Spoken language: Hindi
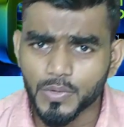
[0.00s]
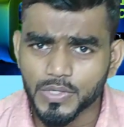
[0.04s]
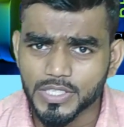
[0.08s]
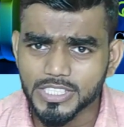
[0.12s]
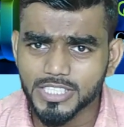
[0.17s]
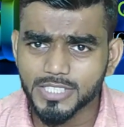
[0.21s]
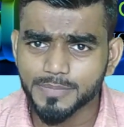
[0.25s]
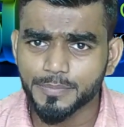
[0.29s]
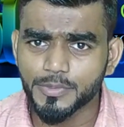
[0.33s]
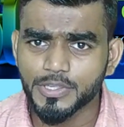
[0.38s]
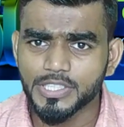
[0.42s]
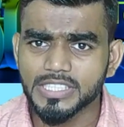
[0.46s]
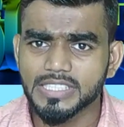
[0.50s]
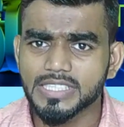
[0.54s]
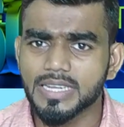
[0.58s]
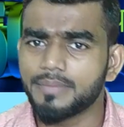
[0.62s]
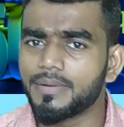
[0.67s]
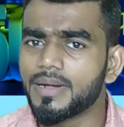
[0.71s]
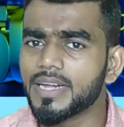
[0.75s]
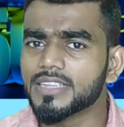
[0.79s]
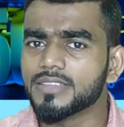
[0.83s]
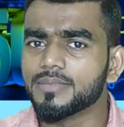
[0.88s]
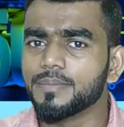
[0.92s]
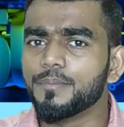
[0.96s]
बोनस पॉइंट का
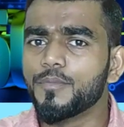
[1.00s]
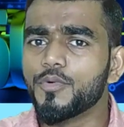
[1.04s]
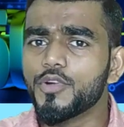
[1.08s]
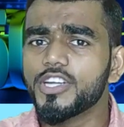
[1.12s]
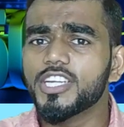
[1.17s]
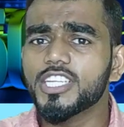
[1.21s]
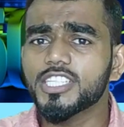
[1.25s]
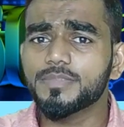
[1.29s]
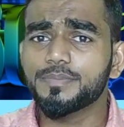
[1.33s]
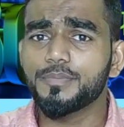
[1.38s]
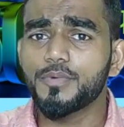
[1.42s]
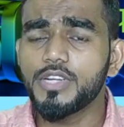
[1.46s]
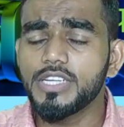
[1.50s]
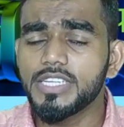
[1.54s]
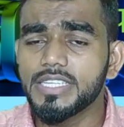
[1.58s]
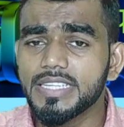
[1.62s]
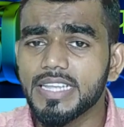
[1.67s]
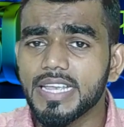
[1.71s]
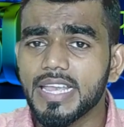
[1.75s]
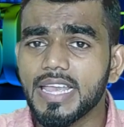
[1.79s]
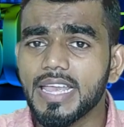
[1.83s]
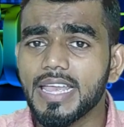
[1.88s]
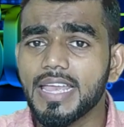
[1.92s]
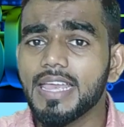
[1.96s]
बात बोनस पॉइंट
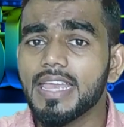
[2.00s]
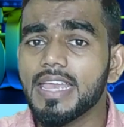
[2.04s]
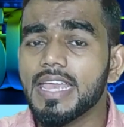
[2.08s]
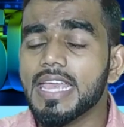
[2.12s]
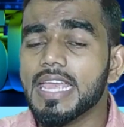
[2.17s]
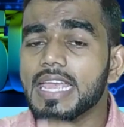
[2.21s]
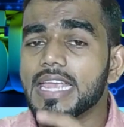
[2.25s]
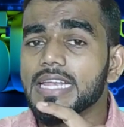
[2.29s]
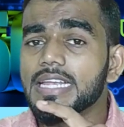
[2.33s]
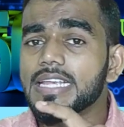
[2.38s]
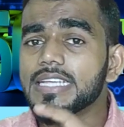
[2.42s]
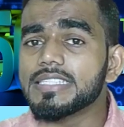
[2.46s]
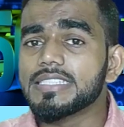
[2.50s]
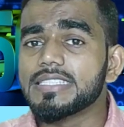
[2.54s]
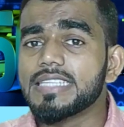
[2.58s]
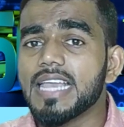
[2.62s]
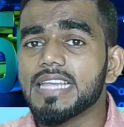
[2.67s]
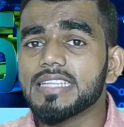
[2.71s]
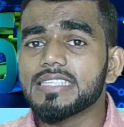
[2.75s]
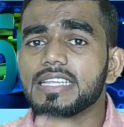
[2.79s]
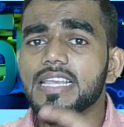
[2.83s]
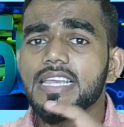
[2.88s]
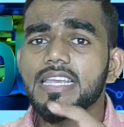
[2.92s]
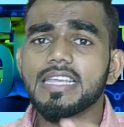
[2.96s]
ये है कि
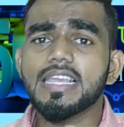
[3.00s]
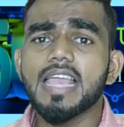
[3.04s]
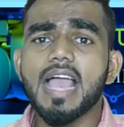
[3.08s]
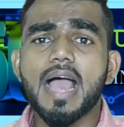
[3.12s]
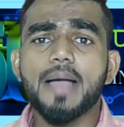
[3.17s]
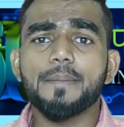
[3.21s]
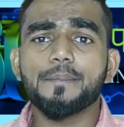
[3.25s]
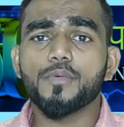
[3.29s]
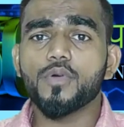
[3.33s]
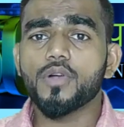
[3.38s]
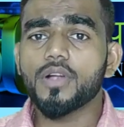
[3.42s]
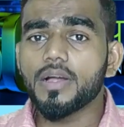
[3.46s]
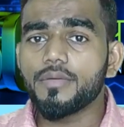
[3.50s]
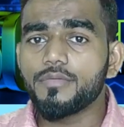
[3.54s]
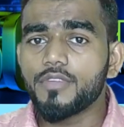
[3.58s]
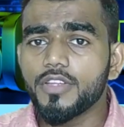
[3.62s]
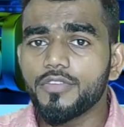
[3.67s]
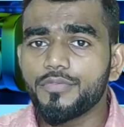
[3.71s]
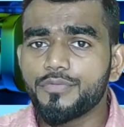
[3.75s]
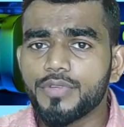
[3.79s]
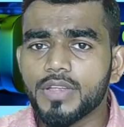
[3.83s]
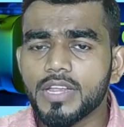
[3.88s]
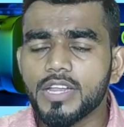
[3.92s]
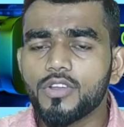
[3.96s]
जैसे ही आपको
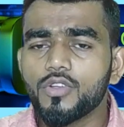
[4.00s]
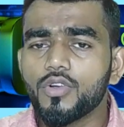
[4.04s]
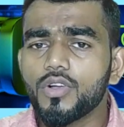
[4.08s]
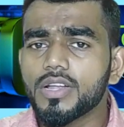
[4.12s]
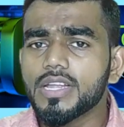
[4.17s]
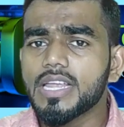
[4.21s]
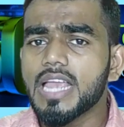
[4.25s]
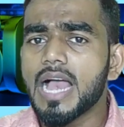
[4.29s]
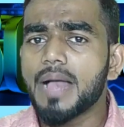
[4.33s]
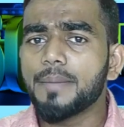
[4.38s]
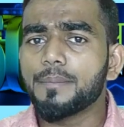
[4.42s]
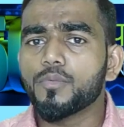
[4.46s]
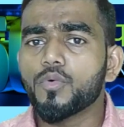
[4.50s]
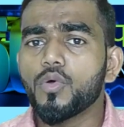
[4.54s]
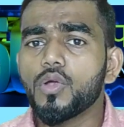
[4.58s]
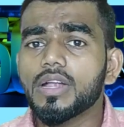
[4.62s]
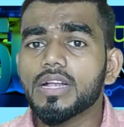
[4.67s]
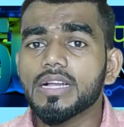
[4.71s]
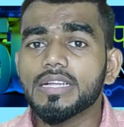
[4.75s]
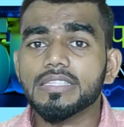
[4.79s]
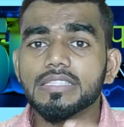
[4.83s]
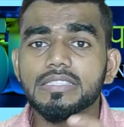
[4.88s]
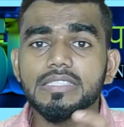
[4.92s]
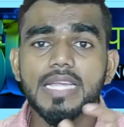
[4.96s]
कभी फील हो कि आप कोई
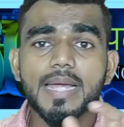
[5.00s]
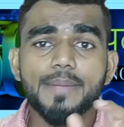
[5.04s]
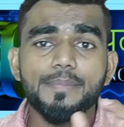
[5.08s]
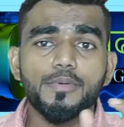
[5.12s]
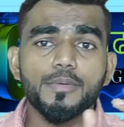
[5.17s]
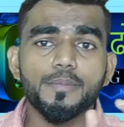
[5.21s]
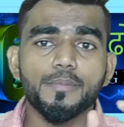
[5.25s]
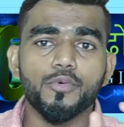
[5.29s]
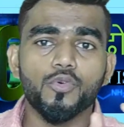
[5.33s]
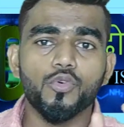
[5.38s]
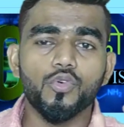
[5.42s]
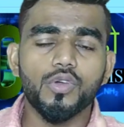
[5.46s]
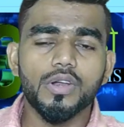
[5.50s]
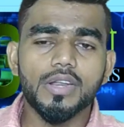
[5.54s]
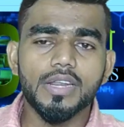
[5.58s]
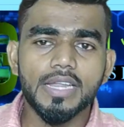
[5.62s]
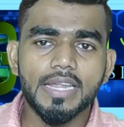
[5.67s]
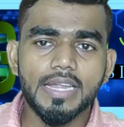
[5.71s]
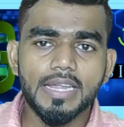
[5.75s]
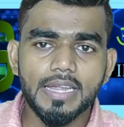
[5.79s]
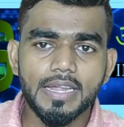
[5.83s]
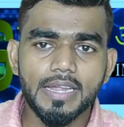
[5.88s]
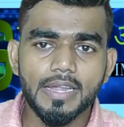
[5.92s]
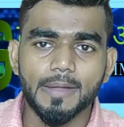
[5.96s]
कंसेप्ट भूल
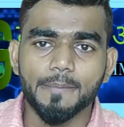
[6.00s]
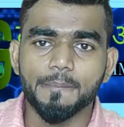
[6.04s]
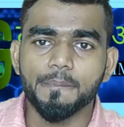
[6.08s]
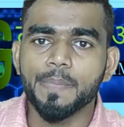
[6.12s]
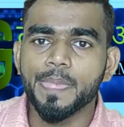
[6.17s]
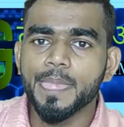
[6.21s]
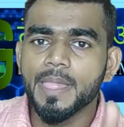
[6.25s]
रहे हैं